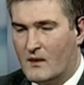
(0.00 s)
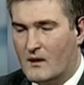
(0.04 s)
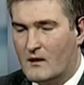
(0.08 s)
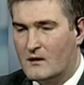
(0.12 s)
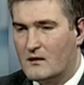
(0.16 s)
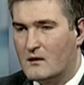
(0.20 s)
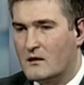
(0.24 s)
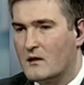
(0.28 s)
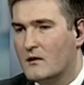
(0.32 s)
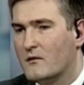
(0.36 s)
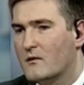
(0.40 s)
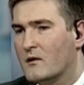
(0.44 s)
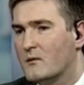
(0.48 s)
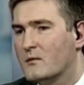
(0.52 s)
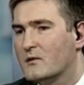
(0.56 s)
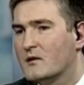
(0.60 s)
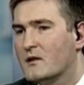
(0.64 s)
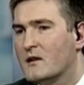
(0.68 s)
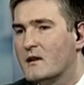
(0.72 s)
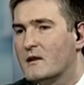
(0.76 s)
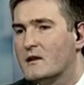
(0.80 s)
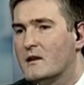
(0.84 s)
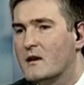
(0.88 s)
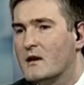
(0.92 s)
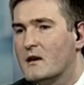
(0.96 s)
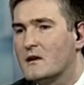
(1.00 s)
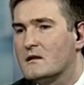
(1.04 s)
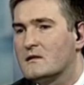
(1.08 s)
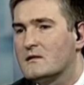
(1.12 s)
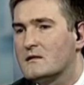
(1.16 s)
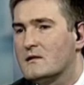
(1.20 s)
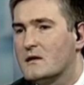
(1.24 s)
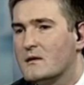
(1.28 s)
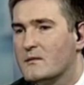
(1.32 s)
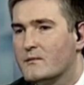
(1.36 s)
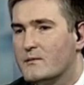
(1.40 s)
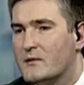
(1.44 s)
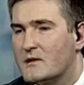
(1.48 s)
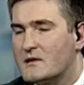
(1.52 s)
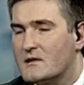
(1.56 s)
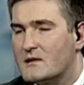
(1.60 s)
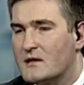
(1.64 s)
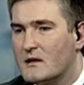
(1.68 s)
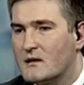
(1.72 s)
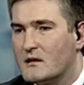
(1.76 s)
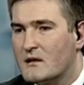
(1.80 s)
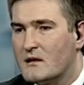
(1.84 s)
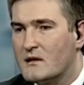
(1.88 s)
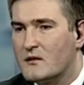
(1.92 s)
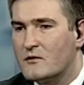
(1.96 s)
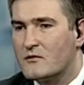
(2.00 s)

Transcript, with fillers: Какова была реакция персонала